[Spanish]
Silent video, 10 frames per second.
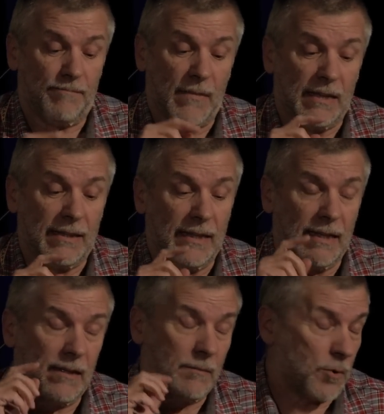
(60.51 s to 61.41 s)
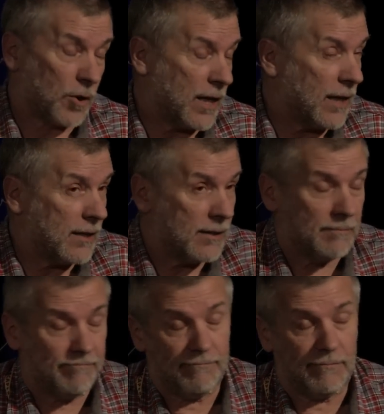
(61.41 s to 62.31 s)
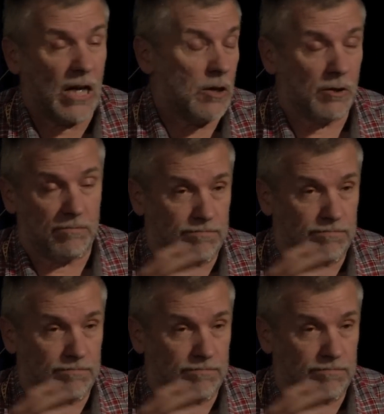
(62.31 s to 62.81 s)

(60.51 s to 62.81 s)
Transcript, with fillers: este, porque bueno,